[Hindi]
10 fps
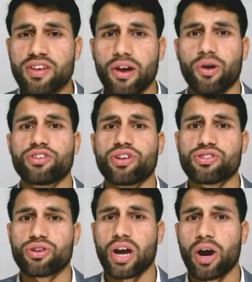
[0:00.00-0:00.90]
है और जो
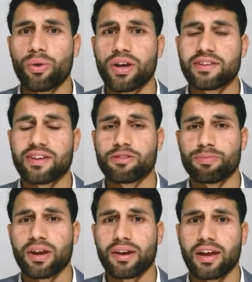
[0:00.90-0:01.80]
जो ग्राउंड है इसके
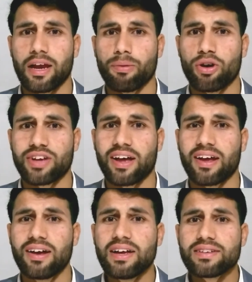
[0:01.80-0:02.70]
स्पिनर के लिए बहुत
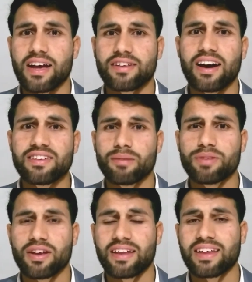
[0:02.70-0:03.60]
ज्यादा साजगार
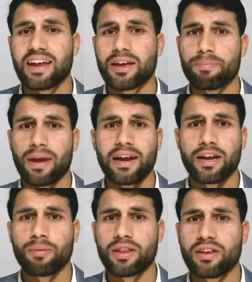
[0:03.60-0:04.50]
समझा जाता है लेकिन पहली
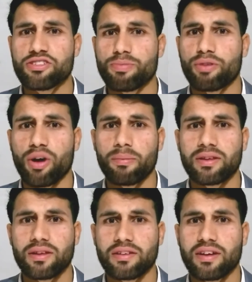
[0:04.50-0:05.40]
इनिंग में इतनी अच्छी परफॉर्मेंस
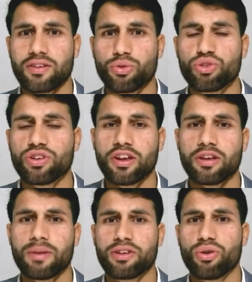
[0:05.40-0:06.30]
नहीं थी जैसे दूसरी
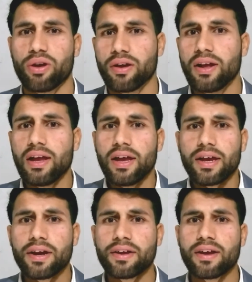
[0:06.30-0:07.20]
इनिंग में जो है
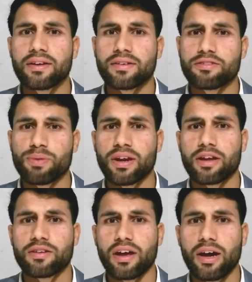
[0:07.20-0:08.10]
इंडियन
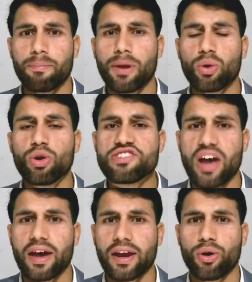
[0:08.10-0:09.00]
स्पिनर्स बिल्कुल
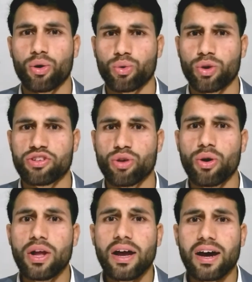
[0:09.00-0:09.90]
छाए रहे और उन्होंने
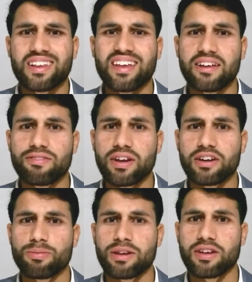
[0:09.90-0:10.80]
जो दस
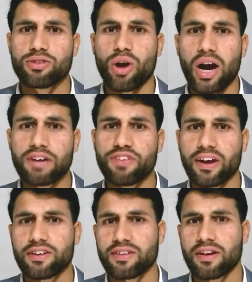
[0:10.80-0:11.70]
विकेट्स में से जो आठ
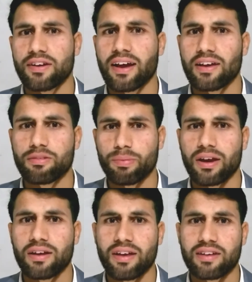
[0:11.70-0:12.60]
विकेट्स इंडिया के
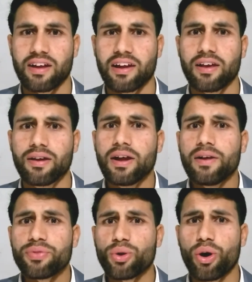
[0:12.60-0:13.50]
स्पिनर्स ने हासिल की
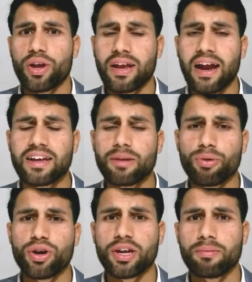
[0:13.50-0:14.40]
तो इंग्लैंड की
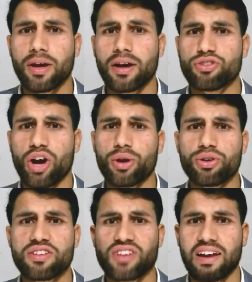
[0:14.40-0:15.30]
पूरी टीम जॉय
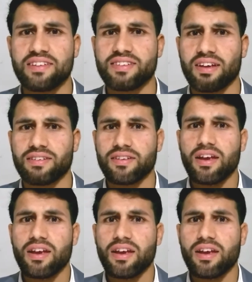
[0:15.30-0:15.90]
रूट के चालीस रन